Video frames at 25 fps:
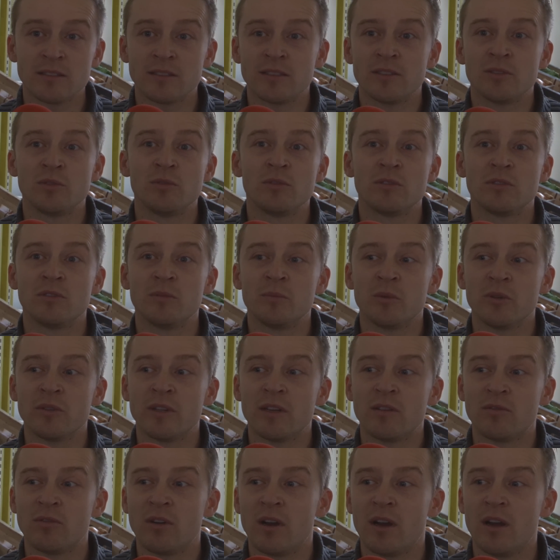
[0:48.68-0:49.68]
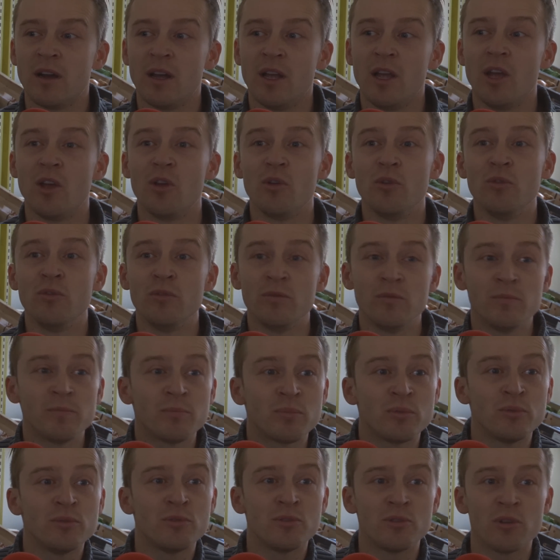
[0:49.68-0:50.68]
c'est justement d'avoir eu
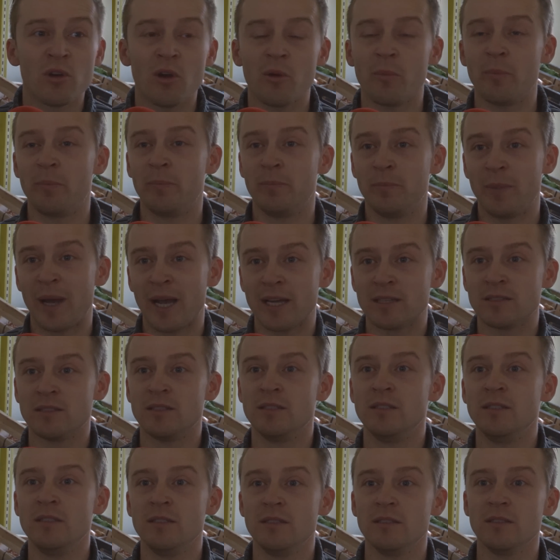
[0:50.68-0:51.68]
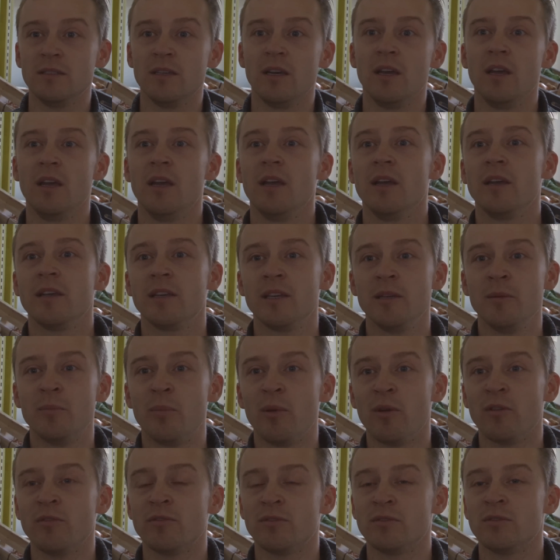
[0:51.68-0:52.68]
plusieurs parties qui
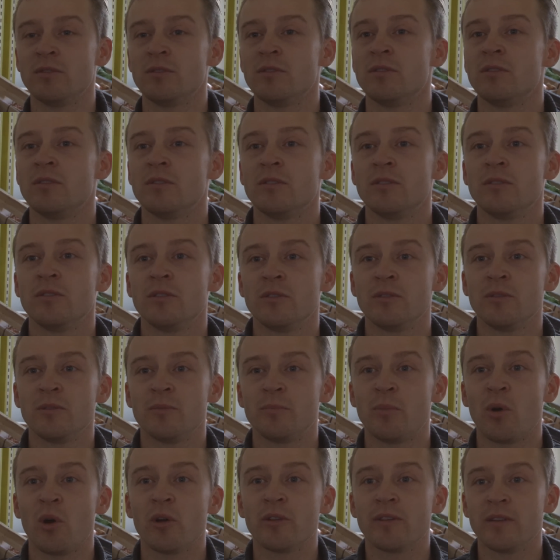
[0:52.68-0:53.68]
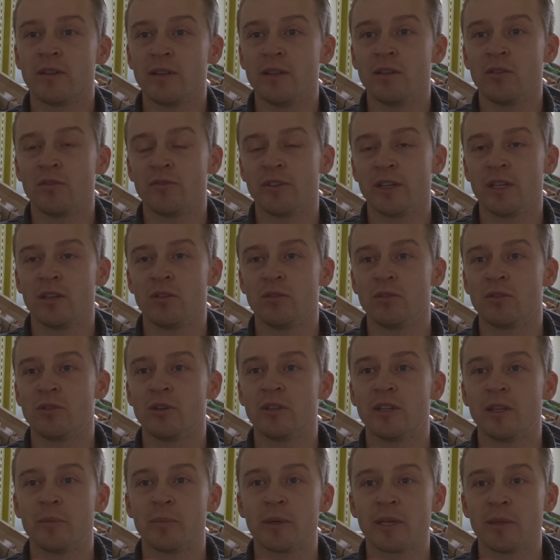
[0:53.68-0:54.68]
peuvent euh, porter en fait le
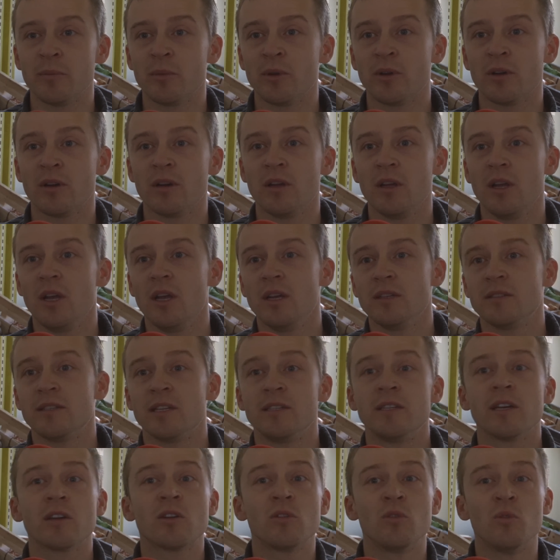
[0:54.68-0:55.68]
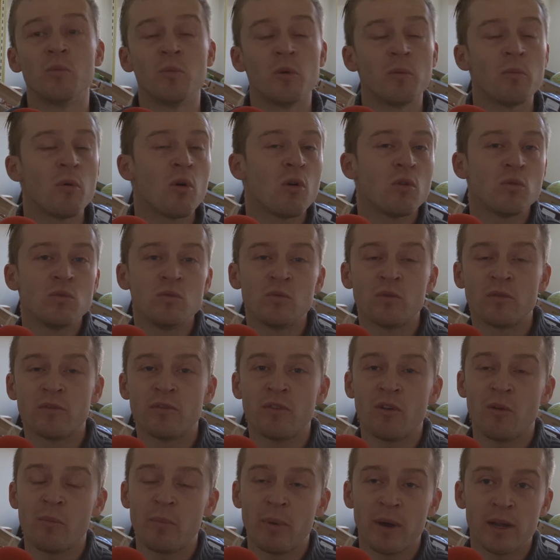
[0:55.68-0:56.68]
côté primeur. C'est-à-dire qu'au moment où on
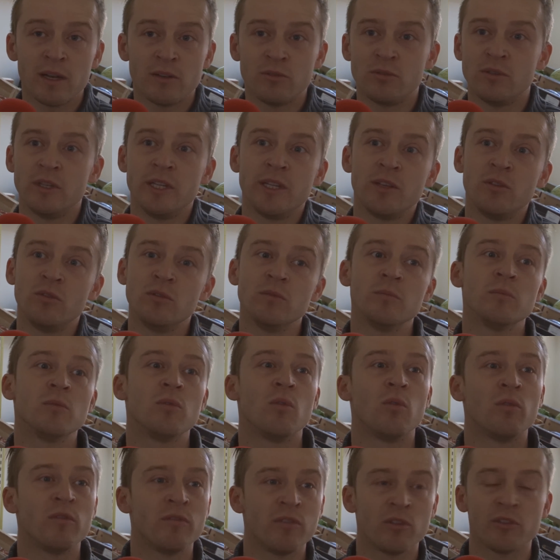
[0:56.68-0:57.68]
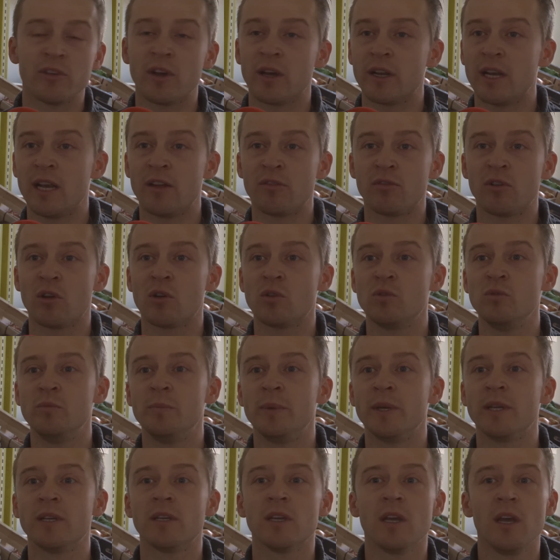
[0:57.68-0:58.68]
vend pas le légume, on vendra de la fleur
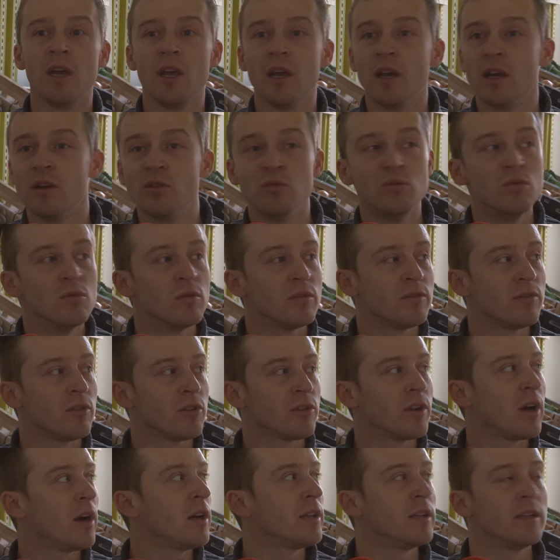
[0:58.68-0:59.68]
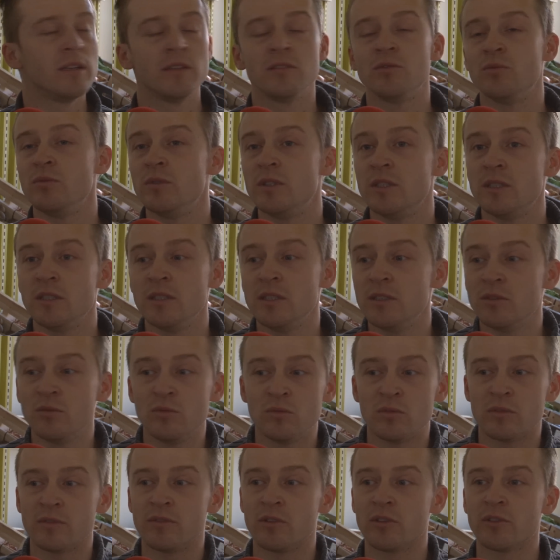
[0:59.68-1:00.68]
coupée, ou on vendra des outils, ou
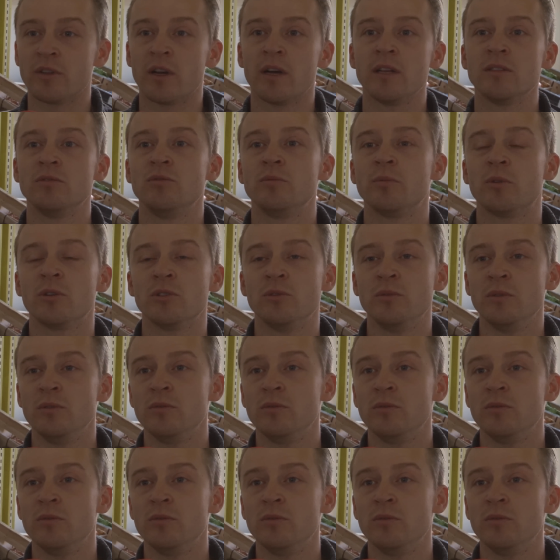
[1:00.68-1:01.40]
on vendra du produit